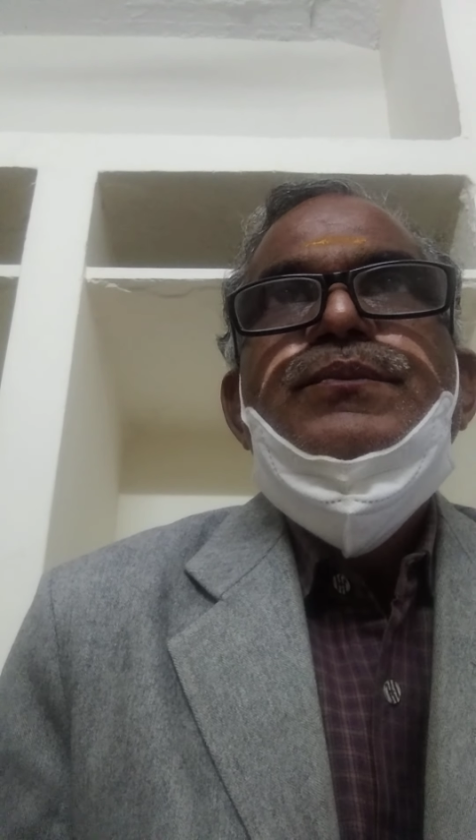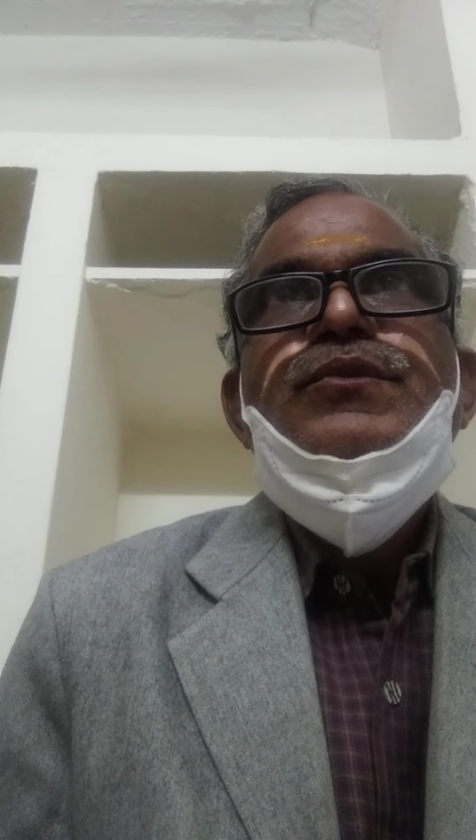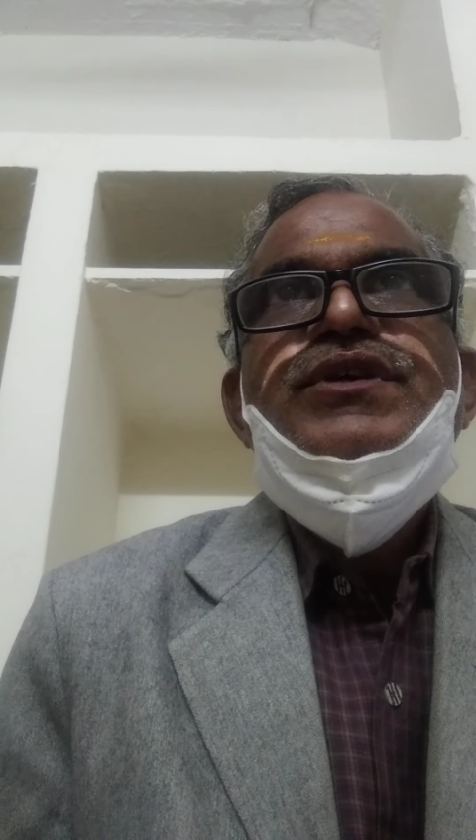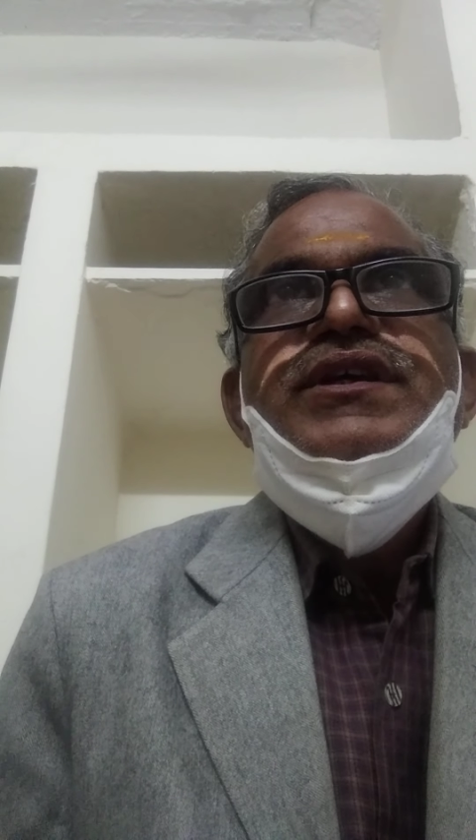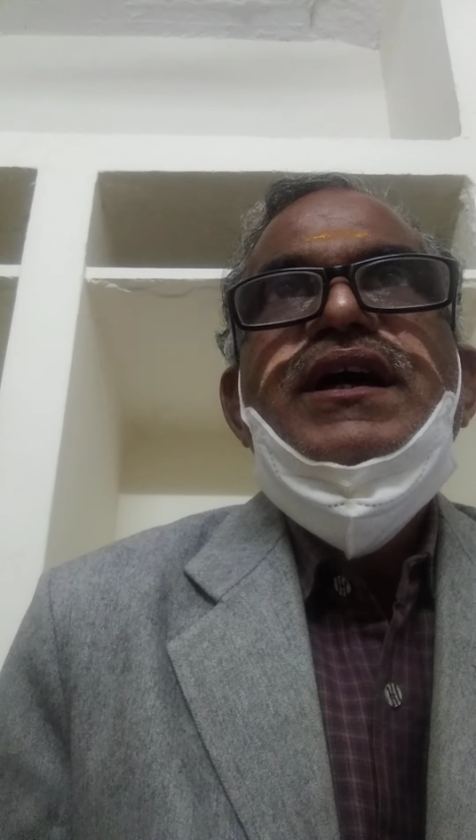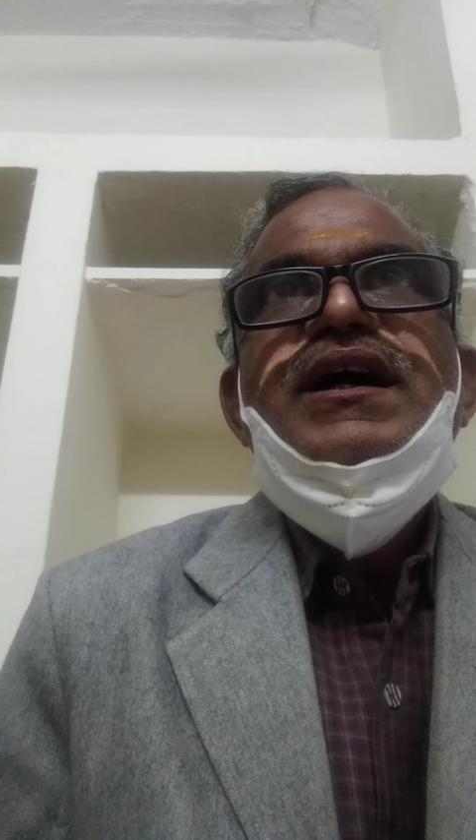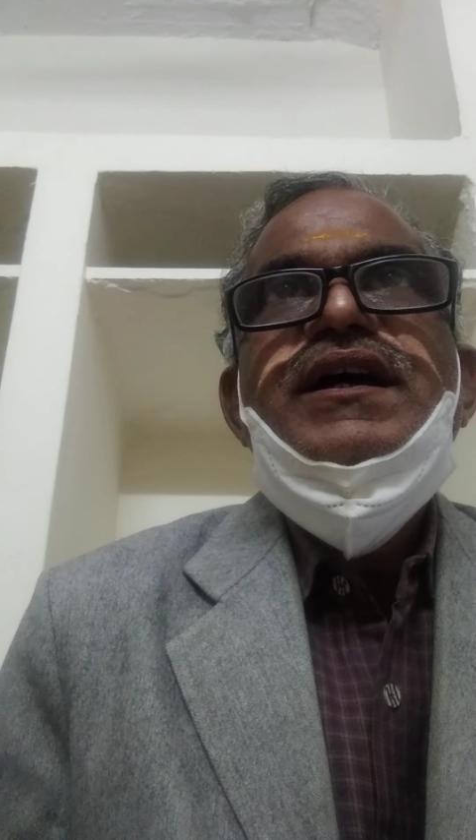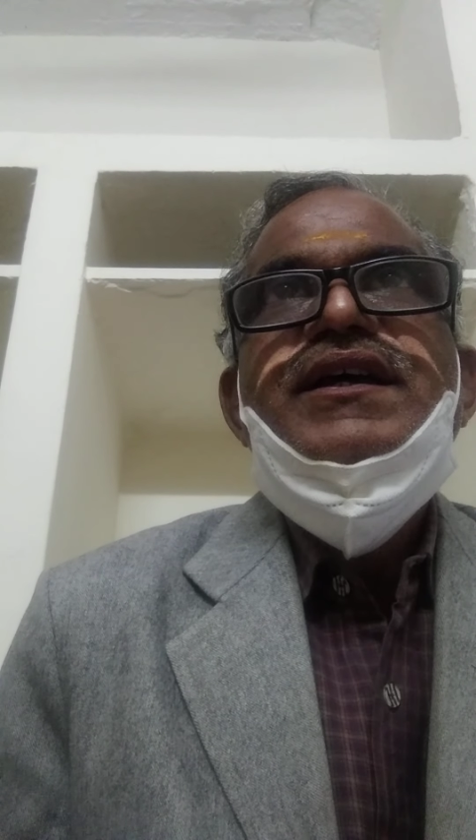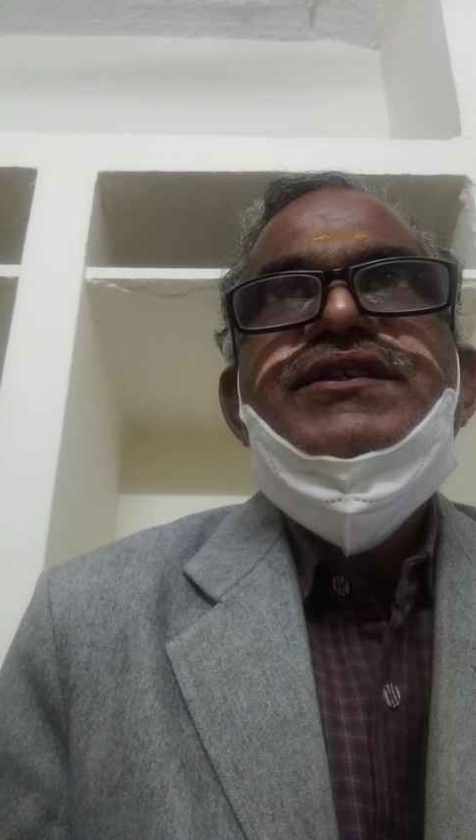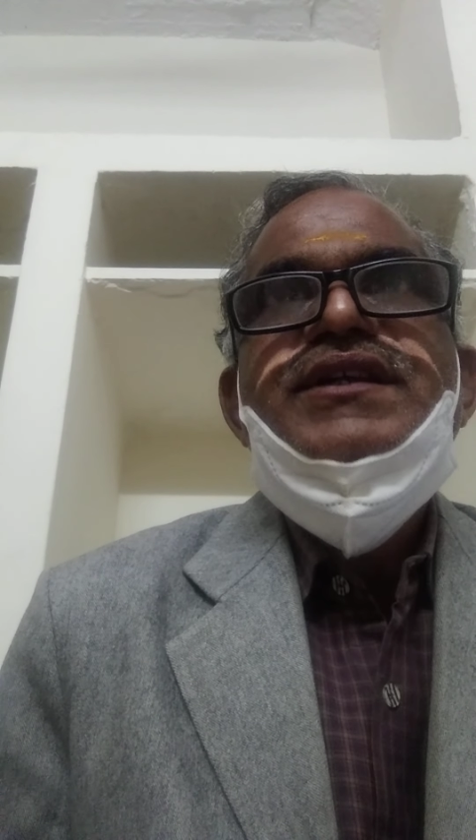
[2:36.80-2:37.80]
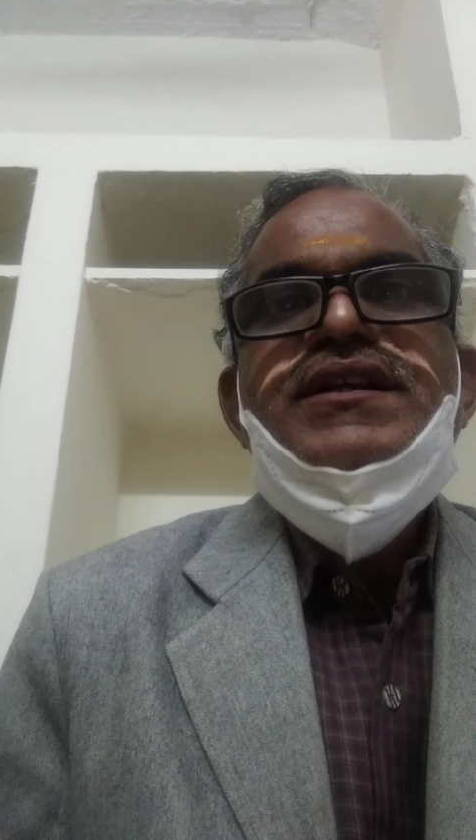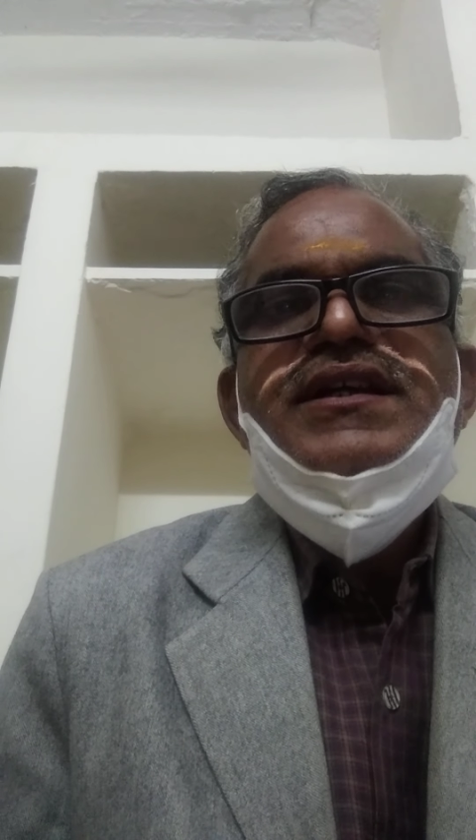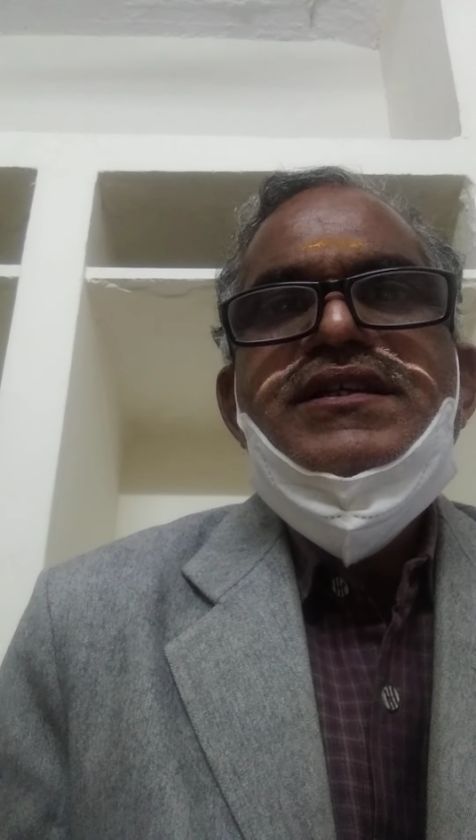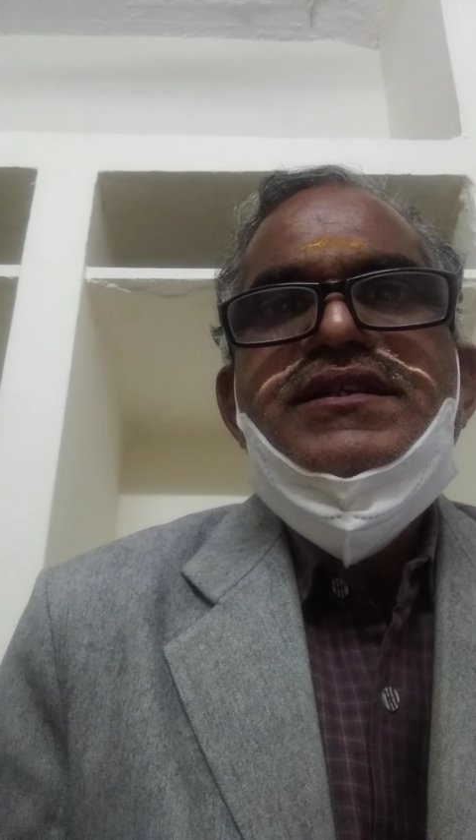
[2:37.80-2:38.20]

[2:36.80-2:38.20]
मुखिया एजेंट के